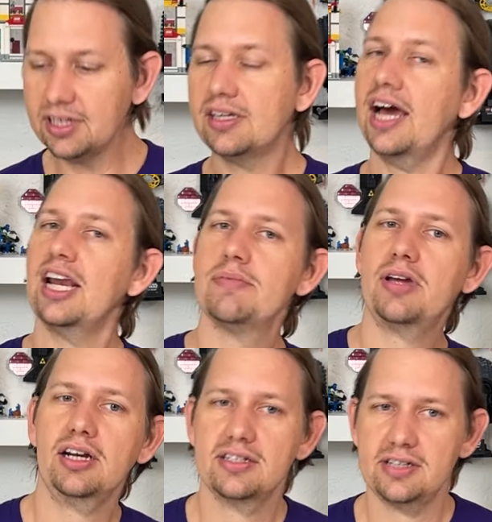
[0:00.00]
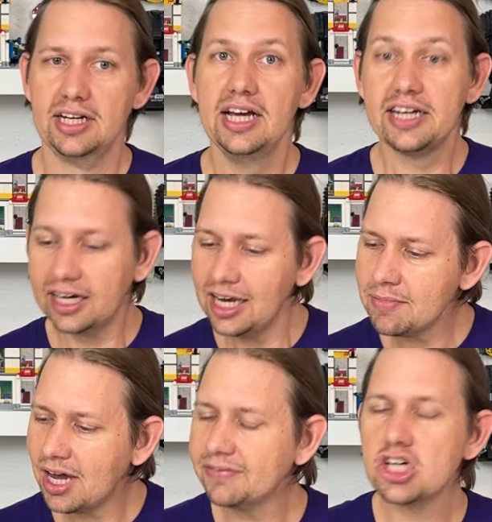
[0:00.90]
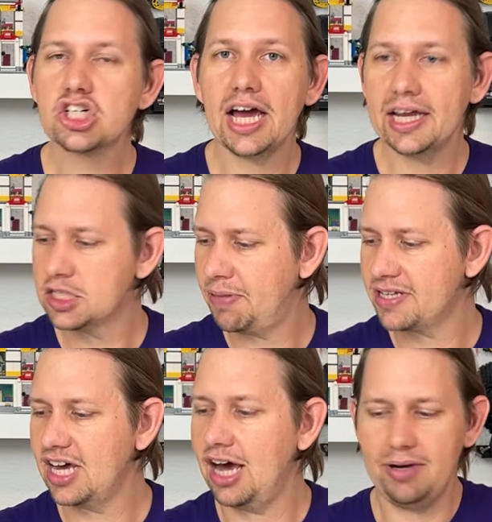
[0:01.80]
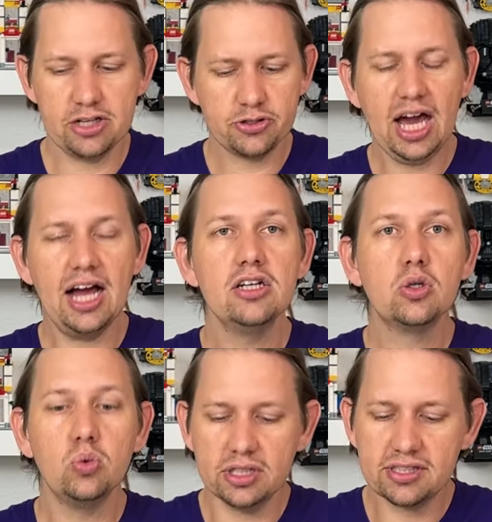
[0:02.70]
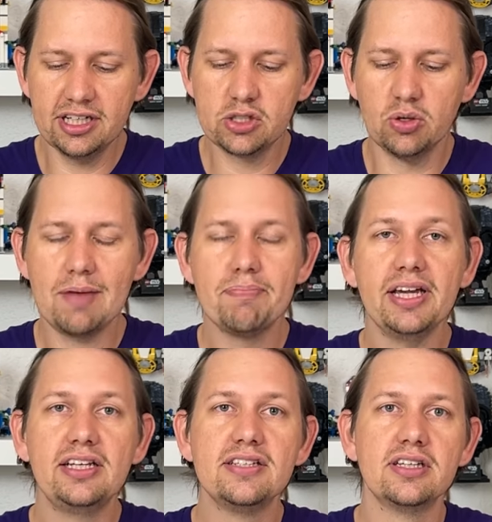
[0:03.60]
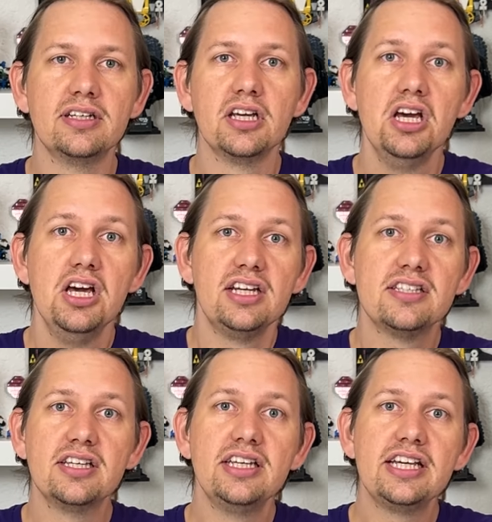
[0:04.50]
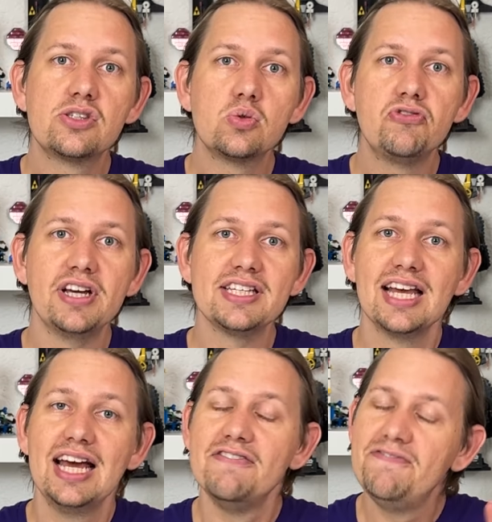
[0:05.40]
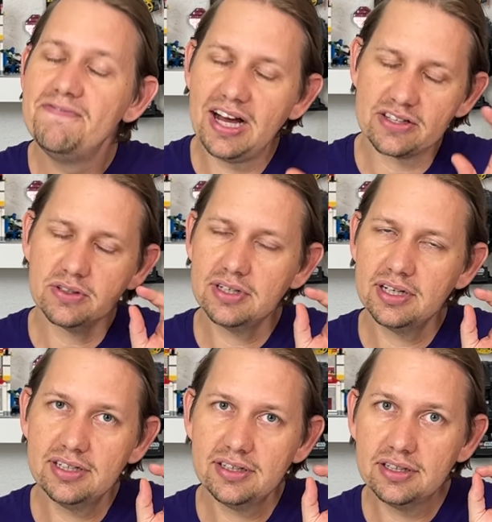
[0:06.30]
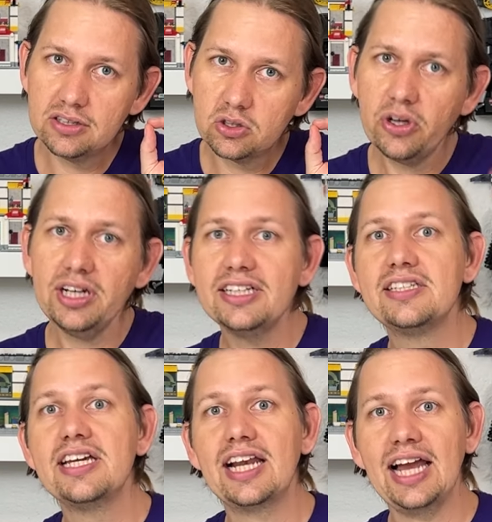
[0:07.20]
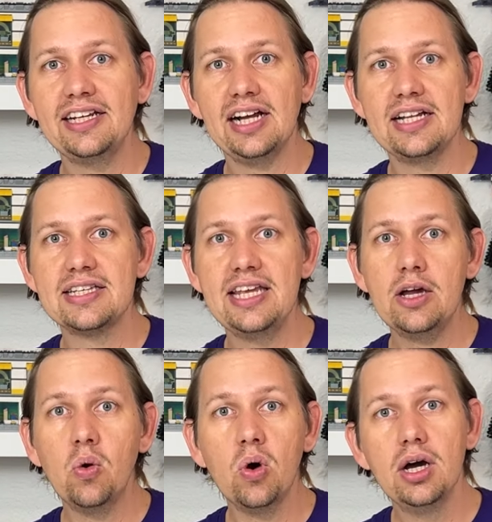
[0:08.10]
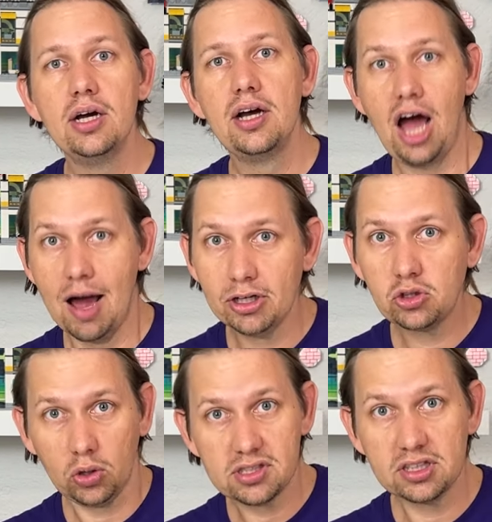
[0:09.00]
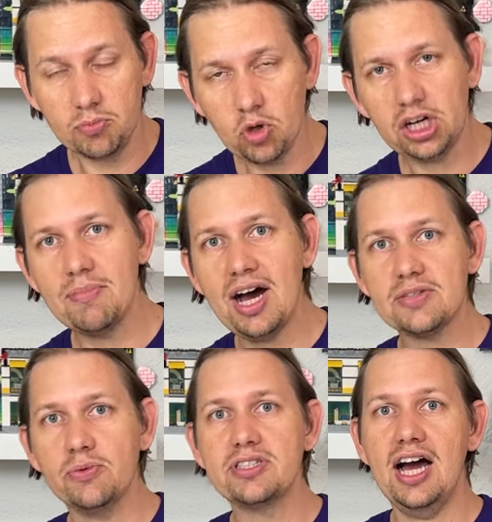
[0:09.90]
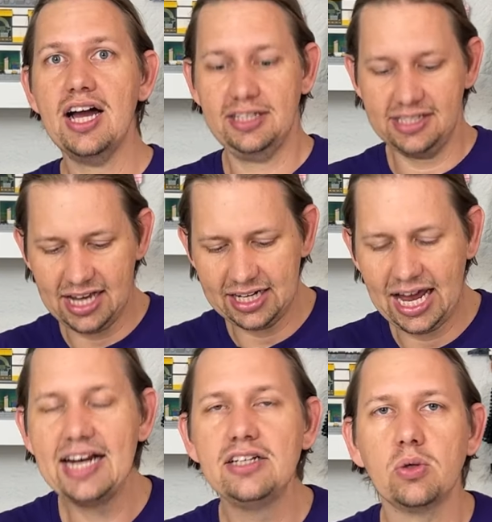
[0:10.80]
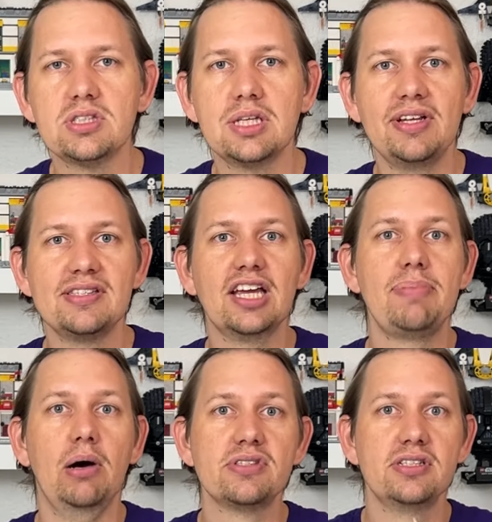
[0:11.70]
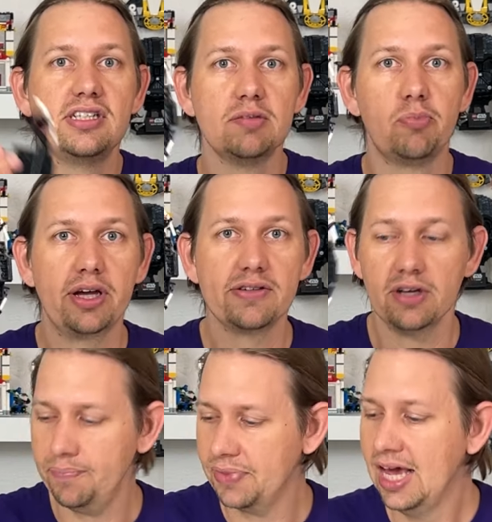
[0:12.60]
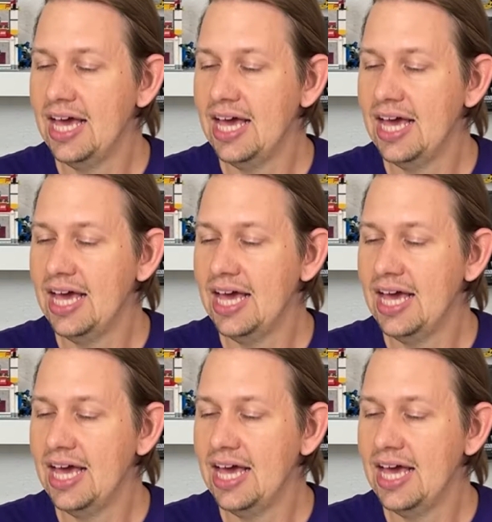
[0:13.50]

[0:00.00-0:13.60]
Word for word: Teil, habe ich gerade gesagt. Die Klemmkraft der Steine ist passabel. Also die halten gut, die sind nicht zu labbrig, die sind, die sind nicht zu fest. Also deutlich einen Tick leichter als Lego, aber trotzdem noch in einem Maß, wo ich sage, die Sachen halten trotzdem, wenn sie gebaut sind, diese Bricks. Ja?